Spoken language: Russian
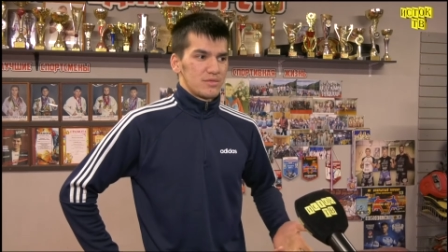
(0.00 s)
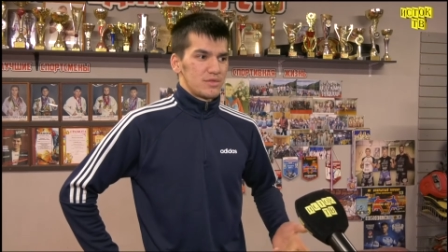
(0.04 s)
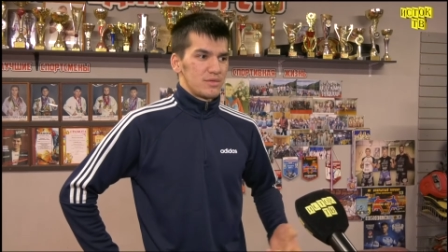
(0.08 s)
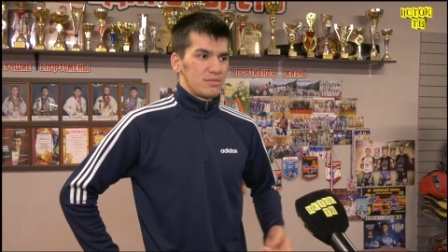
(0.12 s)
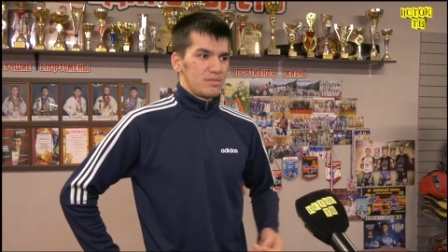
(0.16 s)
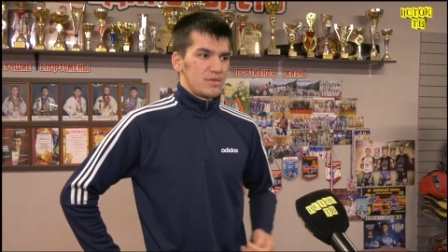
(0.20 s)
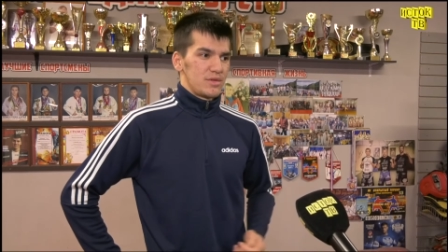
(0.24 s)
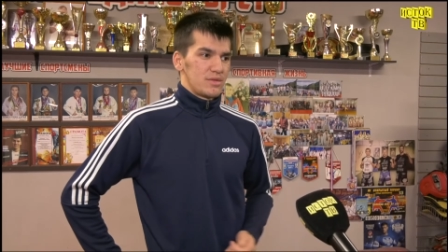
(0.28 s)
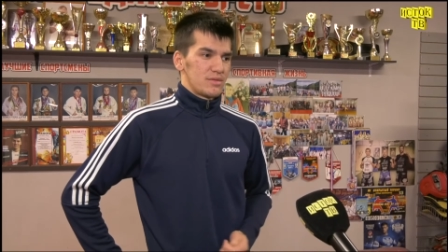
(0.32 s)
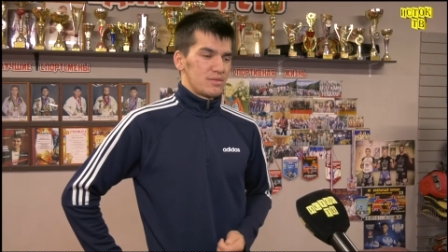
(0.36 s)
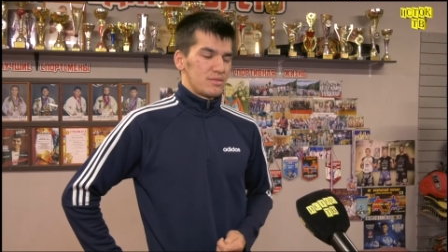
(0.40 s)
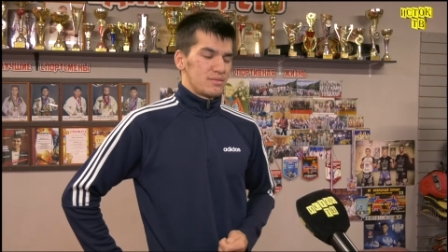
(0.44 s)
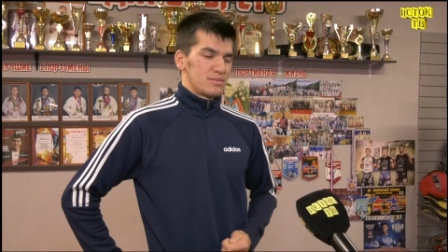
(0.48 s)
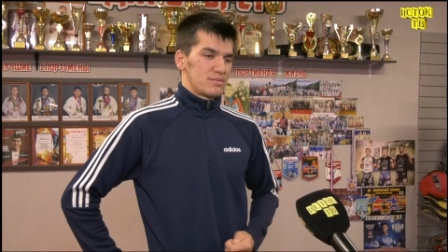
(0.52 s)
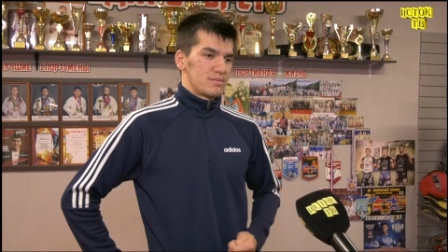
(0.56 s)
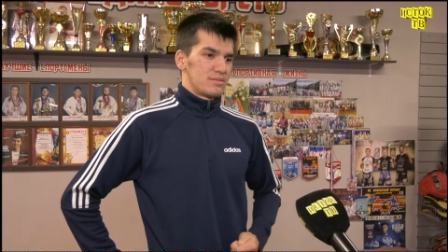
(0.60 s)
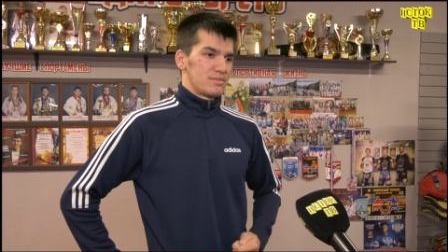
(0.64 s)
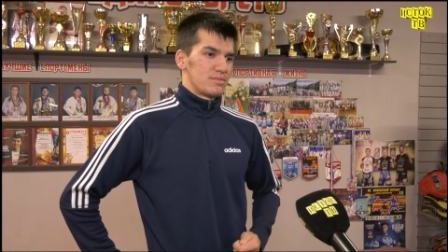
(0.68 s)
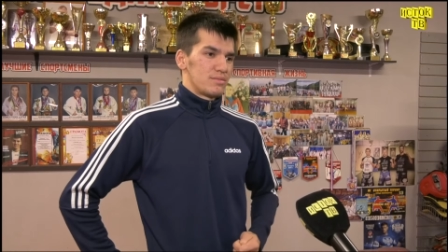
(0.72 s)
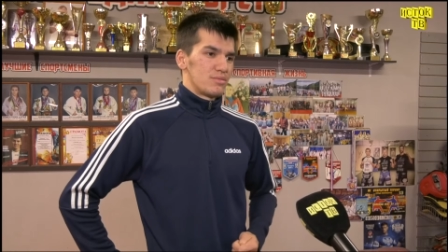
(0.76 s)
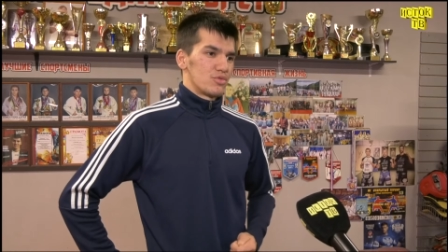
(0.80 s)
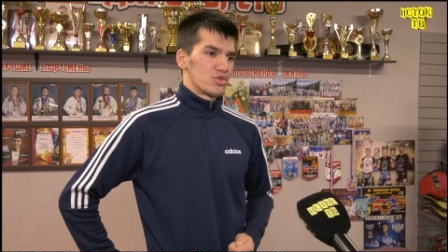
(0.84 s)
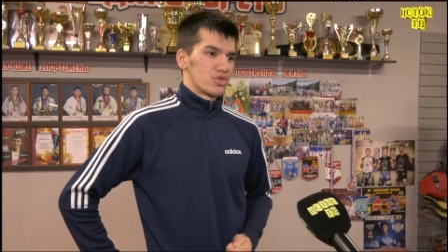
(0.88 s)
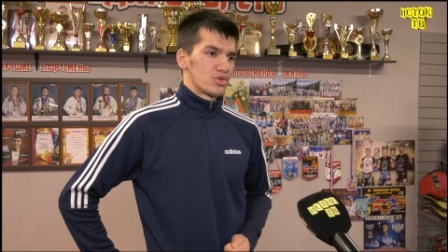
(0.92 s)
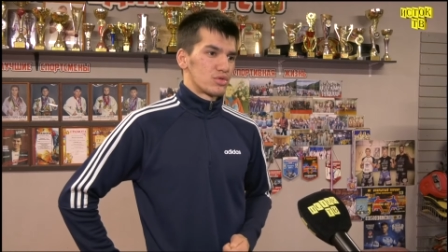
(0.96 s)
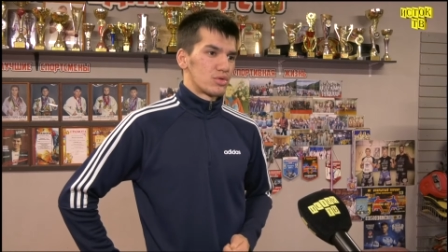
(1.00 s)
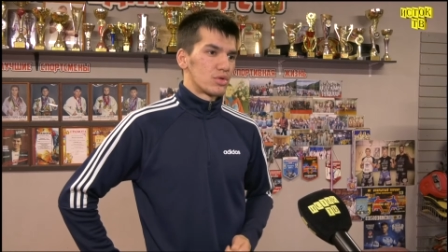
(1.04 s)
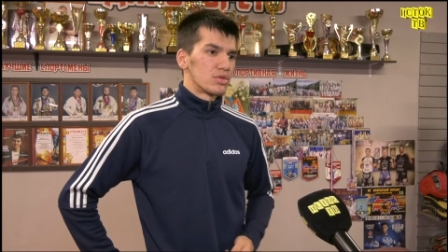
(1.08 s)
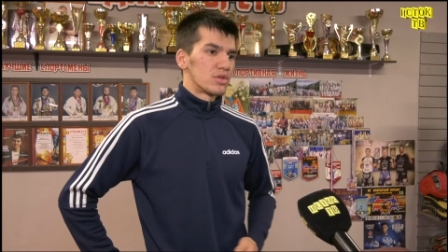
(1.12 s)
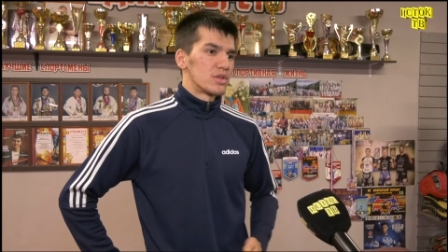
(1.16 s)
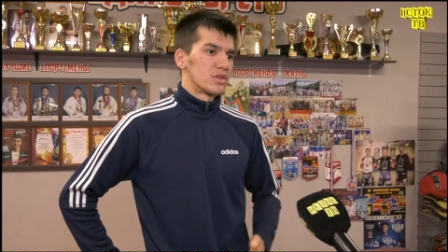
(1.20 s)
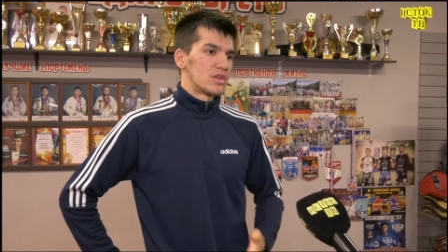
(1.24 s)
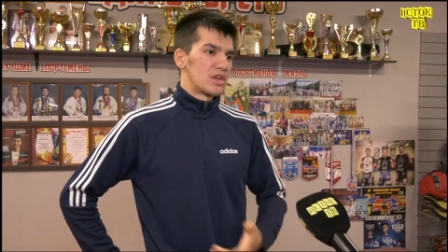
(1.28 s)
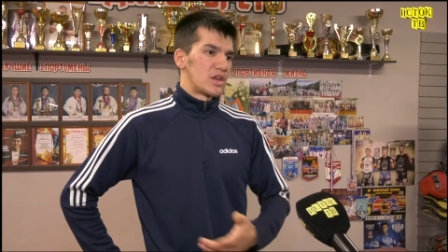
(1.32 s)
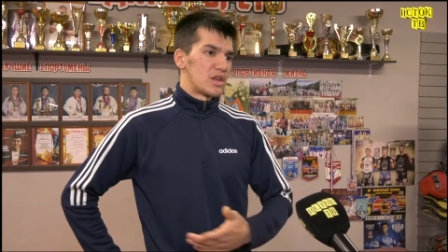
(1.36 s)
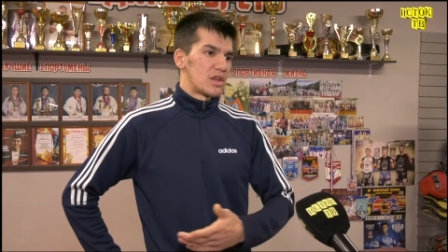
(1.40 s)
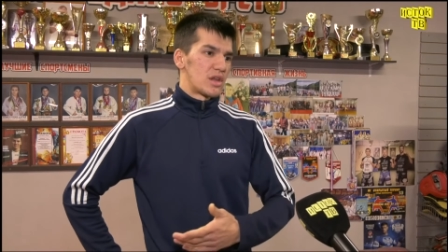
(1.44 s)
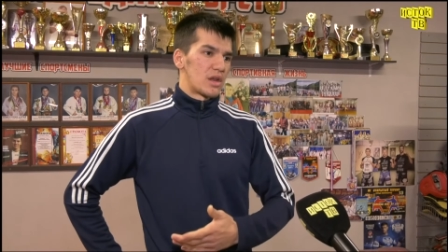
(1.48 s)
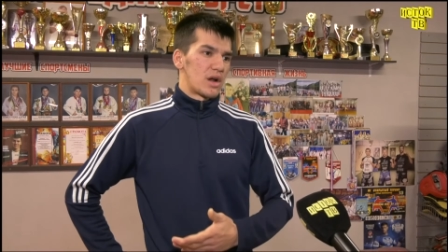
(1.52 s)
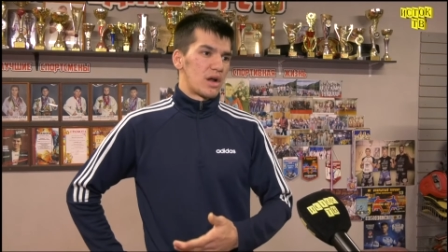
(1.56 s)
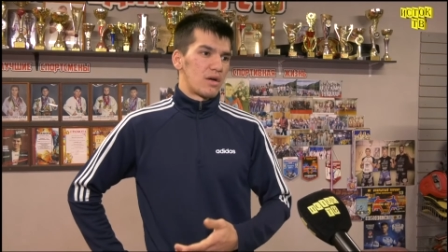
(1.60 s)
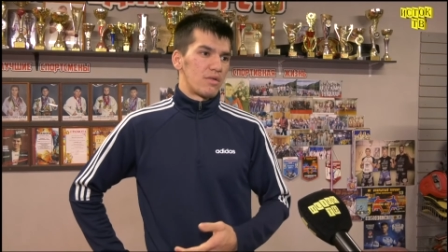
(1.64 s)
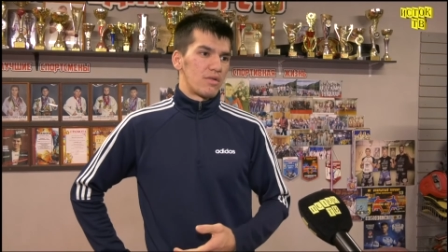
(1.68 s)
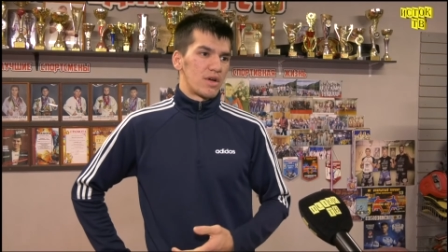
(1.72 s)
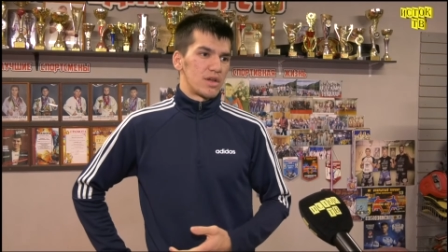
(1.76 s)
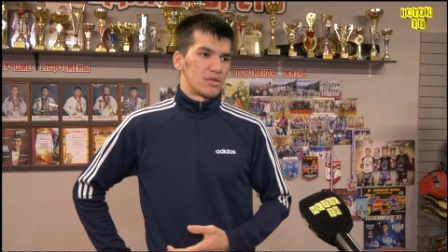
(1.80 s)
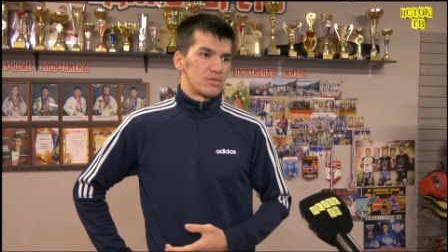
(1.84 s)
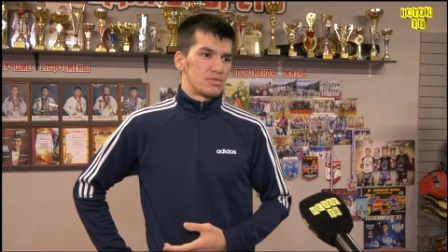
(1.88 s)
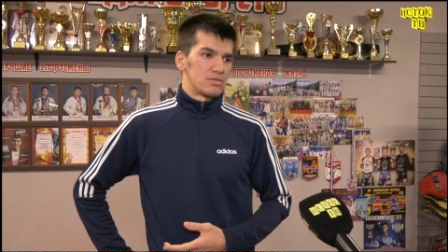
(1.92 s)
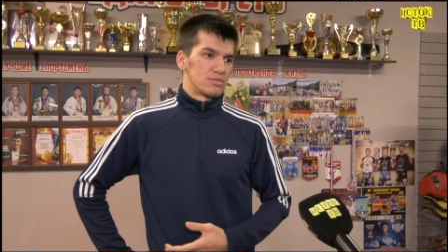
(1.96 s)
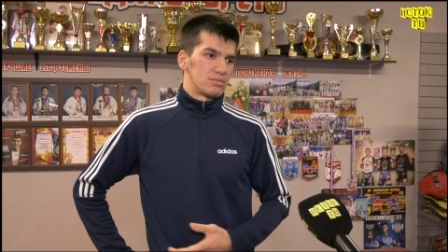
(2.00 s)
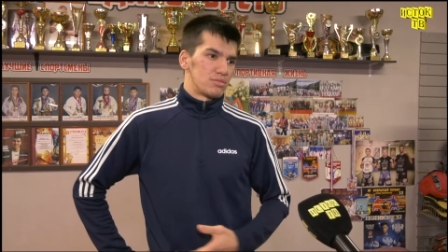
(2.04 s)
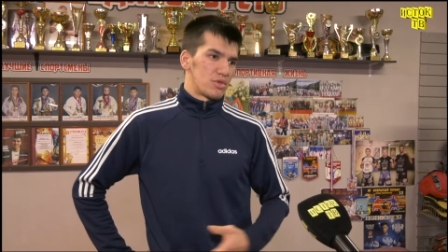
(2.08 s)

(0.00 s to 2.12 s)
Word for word: тебе может, кто-то тренировать.